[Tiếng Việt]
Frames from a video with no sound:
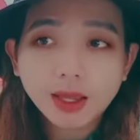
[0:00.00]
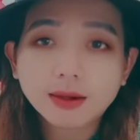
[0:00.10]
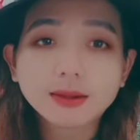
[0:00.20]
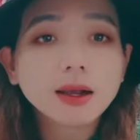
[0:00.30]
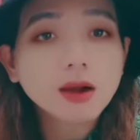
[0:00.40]

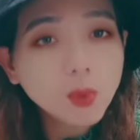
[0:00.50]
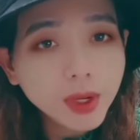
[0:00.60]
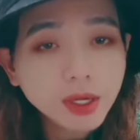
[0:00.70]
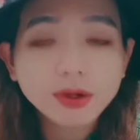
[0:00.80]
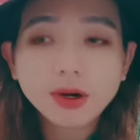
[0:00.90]
người ta có
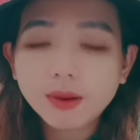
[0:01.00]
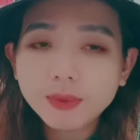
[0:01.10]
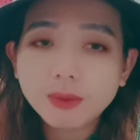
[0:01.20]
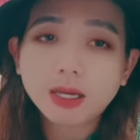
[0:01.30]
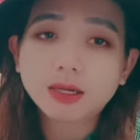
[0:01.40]
quyên góp
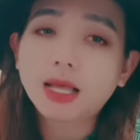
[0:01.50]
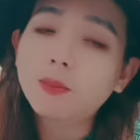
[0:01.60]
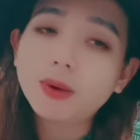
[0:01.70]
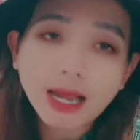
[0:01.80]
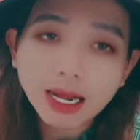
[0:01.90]
nhưng mà người ta
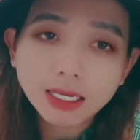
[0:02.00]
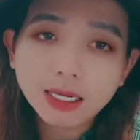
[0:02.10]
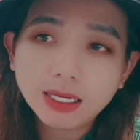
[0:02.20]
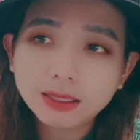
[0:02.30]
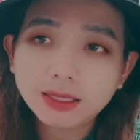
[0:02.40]
không có đăng
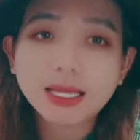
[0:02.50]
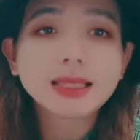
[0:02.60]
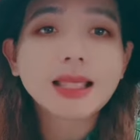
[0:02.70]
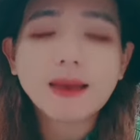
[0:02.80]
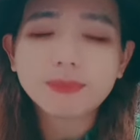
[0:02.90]
lên người ta
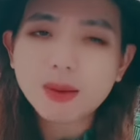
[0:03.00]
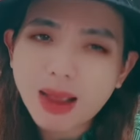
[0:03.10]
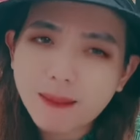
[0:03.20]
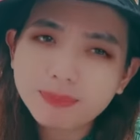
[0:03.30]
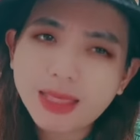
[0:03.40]
làm trong
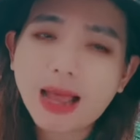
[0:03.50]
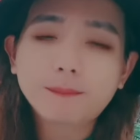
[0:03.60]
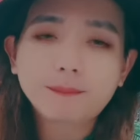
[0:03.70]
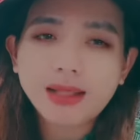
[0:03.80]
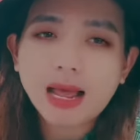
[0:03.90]
âm
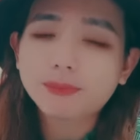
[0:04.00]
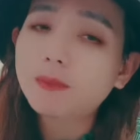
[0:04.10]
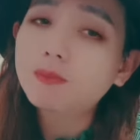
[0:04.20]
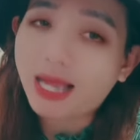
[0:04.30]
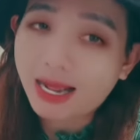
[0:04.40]
thầm làm
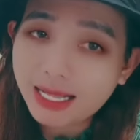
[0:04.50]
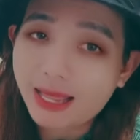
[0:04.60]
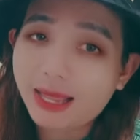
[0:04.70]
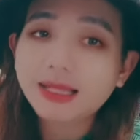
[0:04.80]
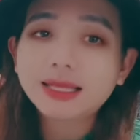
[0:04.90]
trong lặng
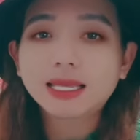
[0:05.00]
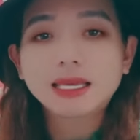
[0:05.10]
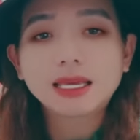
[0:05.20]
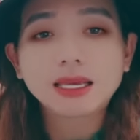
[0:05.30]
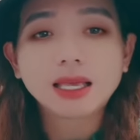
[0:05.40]
lẽ tại
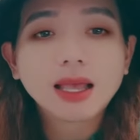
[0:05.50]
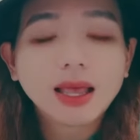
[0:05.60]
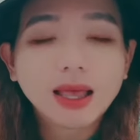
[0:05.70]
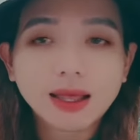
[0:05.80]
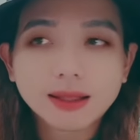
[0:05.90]
vì
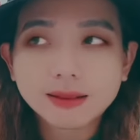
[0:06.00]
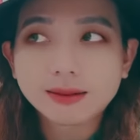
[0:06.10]
à,